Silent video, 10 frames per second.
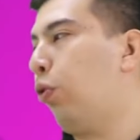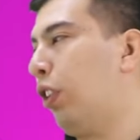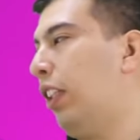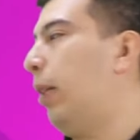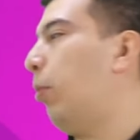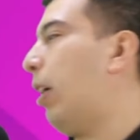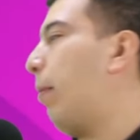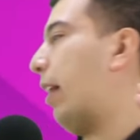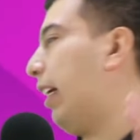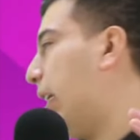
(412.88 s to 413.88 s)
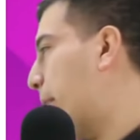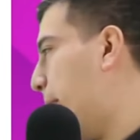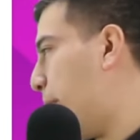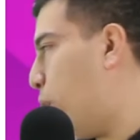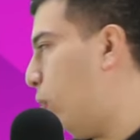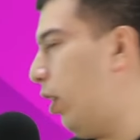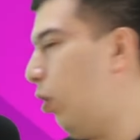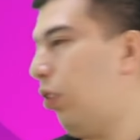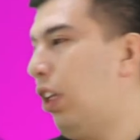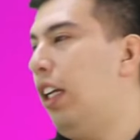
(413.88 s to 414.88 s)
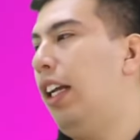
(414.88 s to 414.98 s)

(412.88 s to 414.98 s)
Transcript: sustantivos abarcan temas masculinos.